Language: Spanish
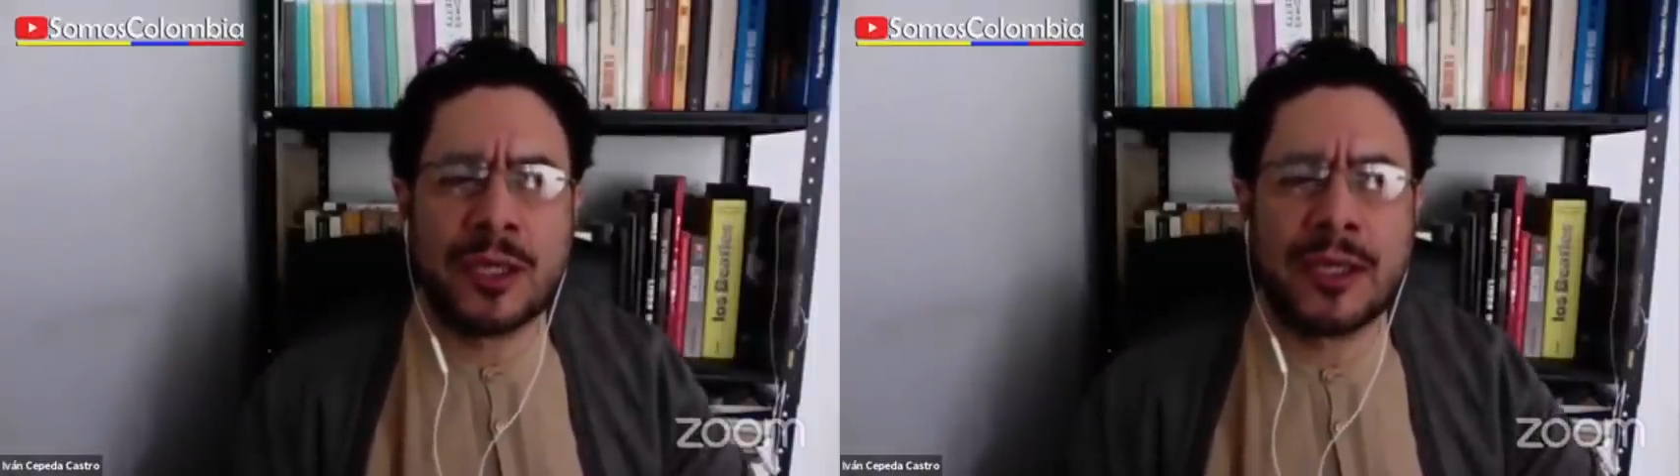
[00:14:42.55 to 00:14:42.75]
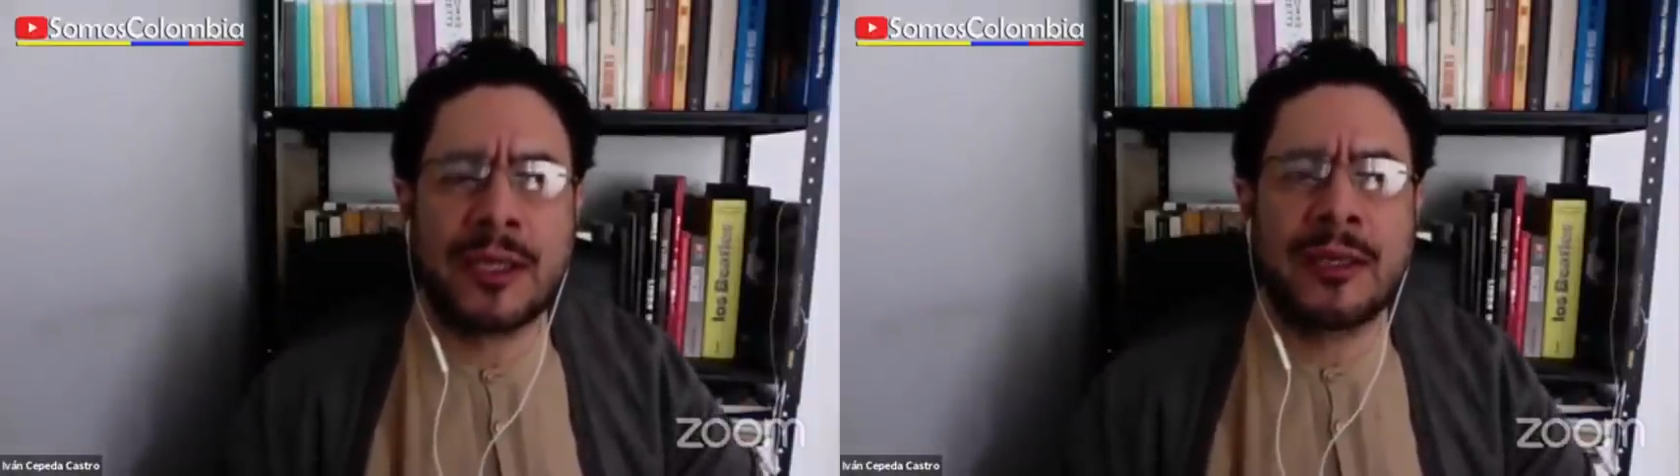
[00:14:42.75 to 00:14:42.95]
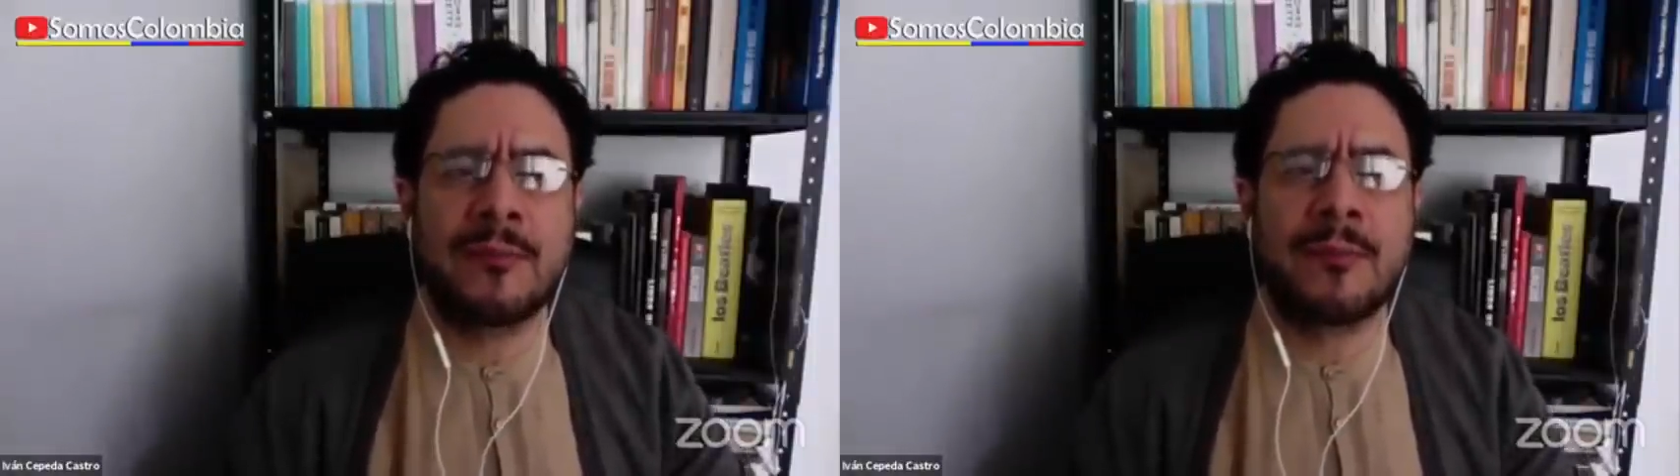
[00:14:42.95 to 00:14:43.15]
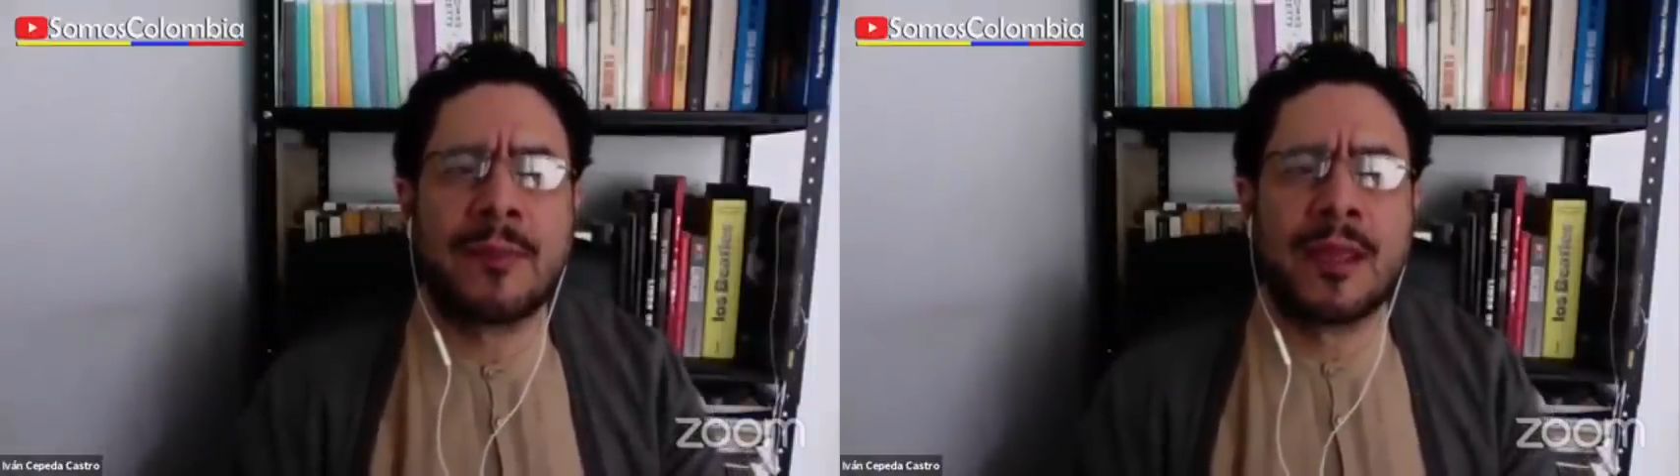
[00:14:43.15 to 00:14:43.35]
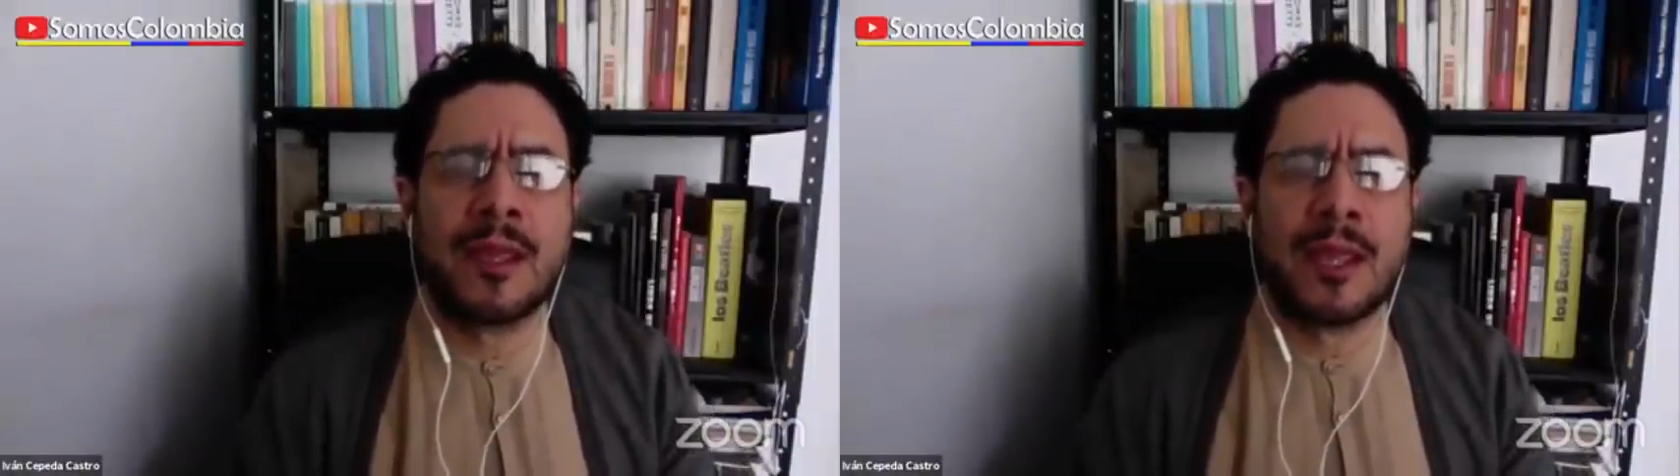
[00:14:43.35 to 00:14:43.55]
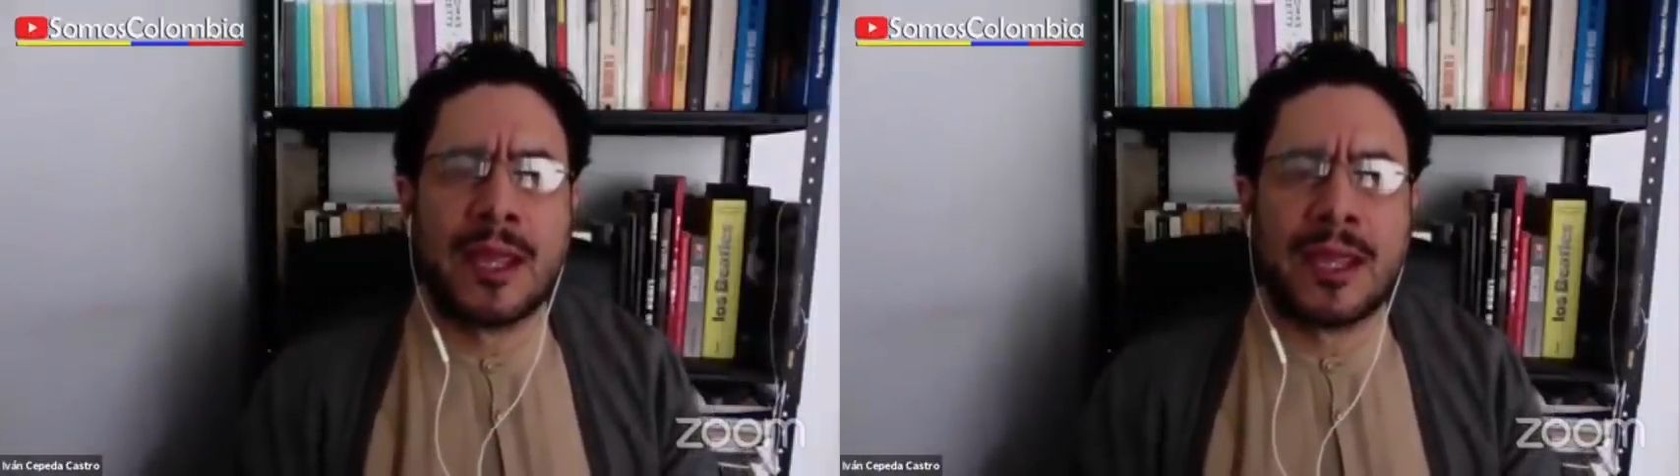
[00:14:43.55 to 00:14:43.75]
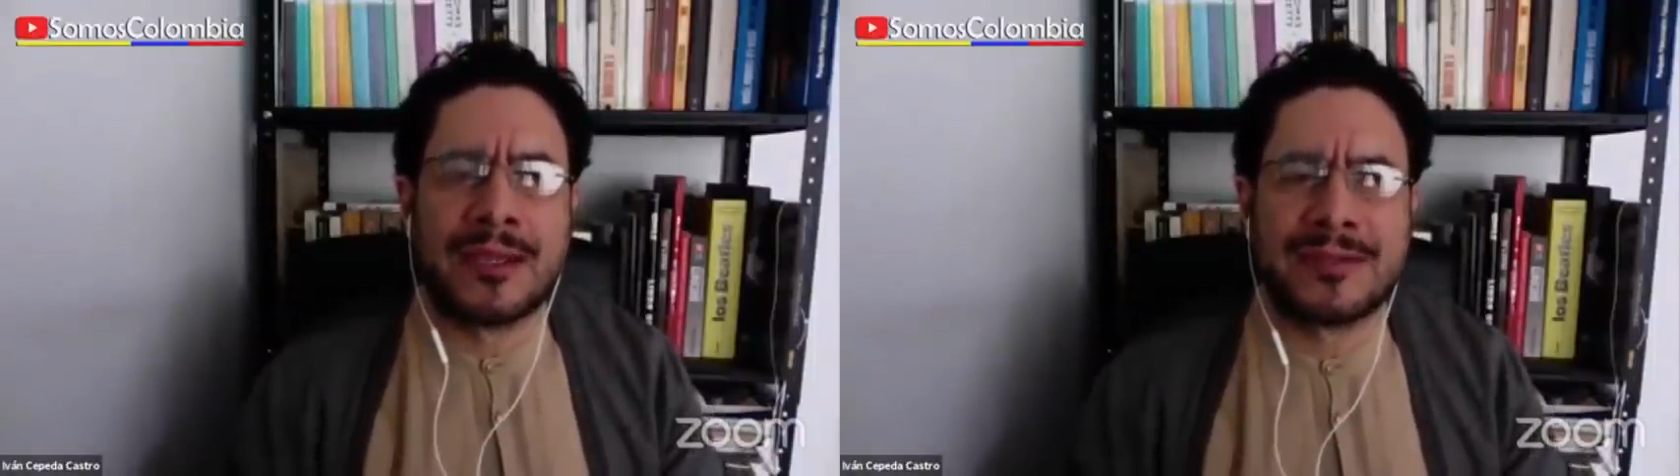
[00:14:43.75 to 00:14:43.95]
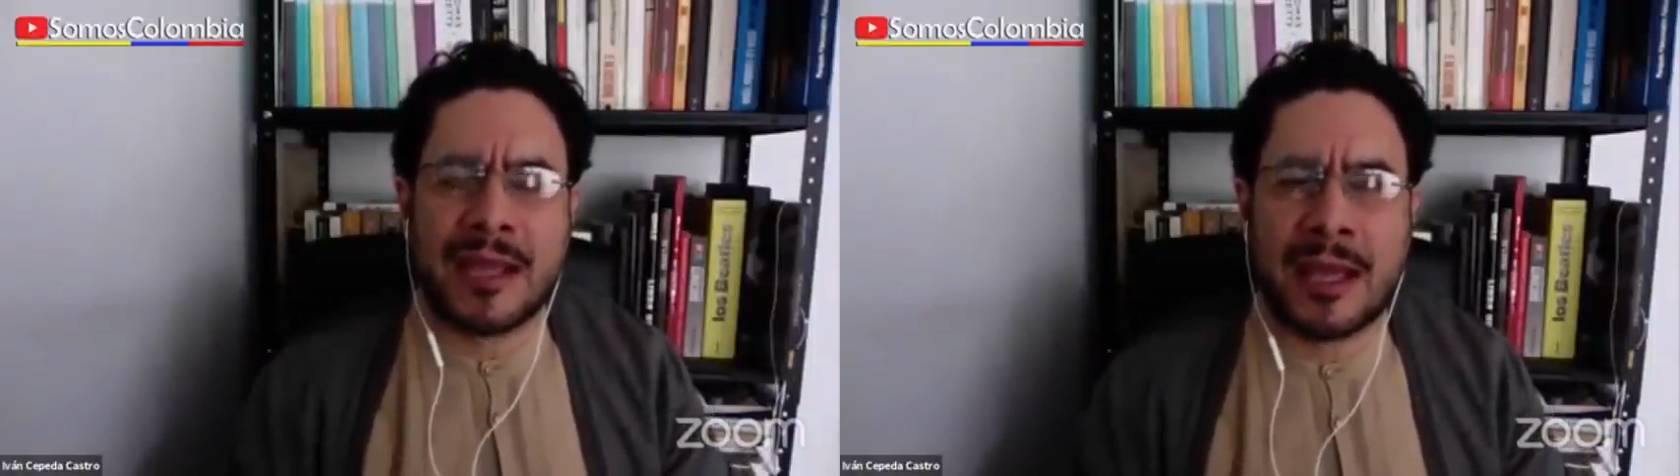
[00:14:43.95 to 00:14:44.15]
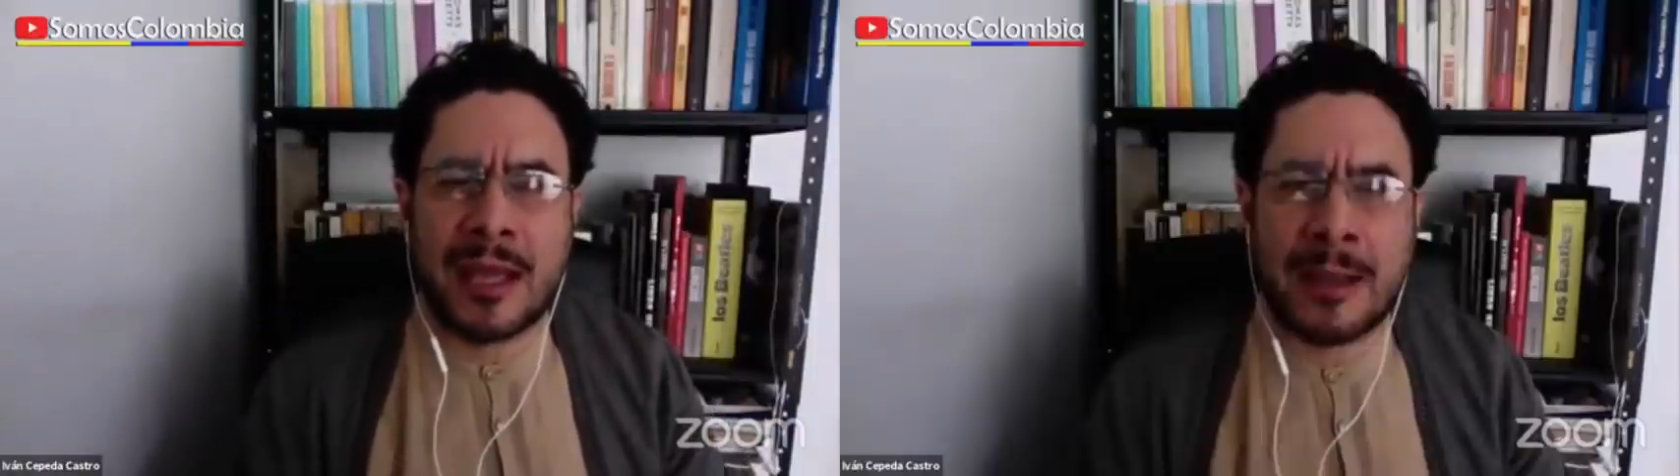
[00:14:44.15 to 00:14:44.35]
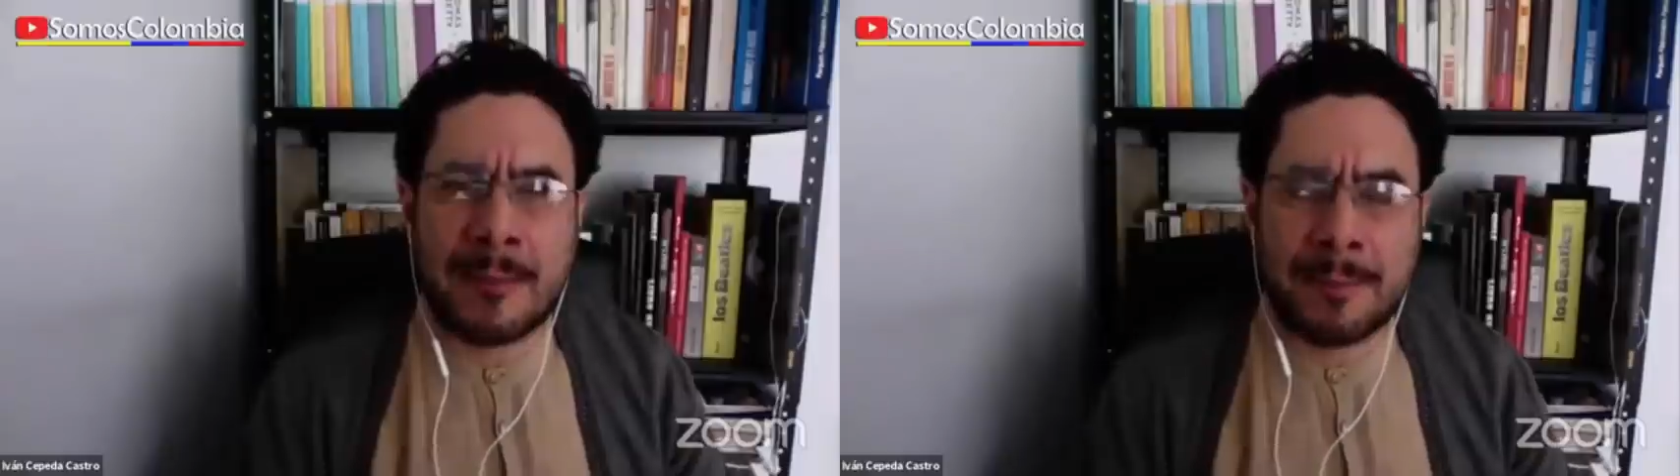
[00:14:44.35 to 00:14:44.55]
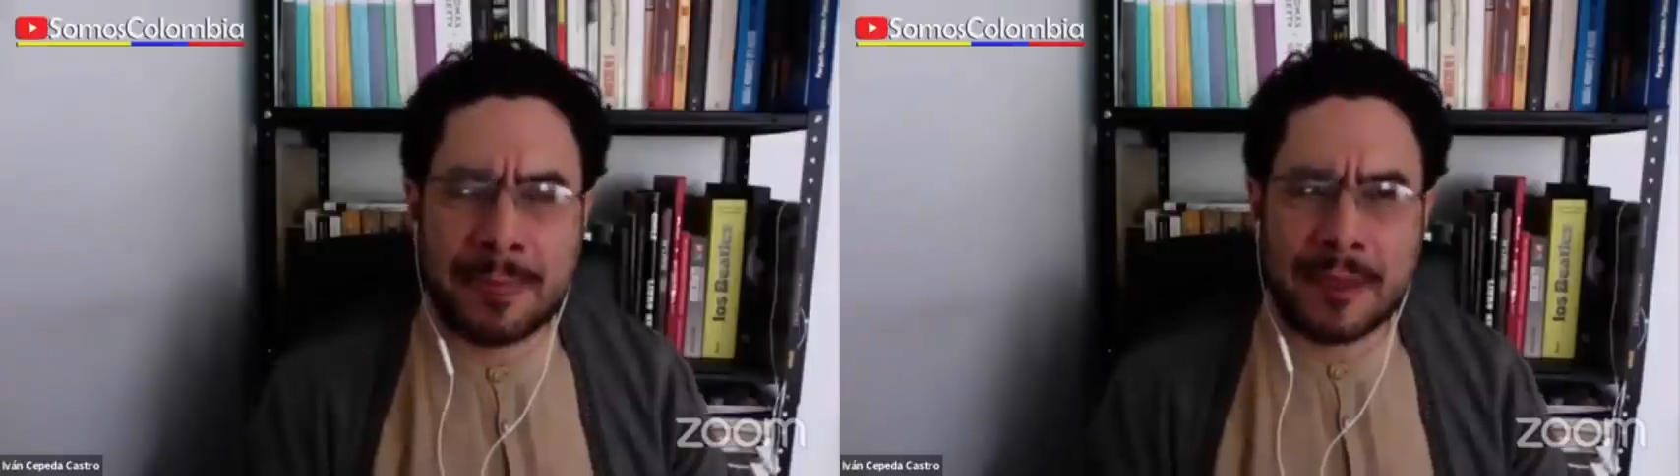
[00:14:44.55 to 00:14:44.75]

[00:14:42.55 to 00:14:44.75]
que esta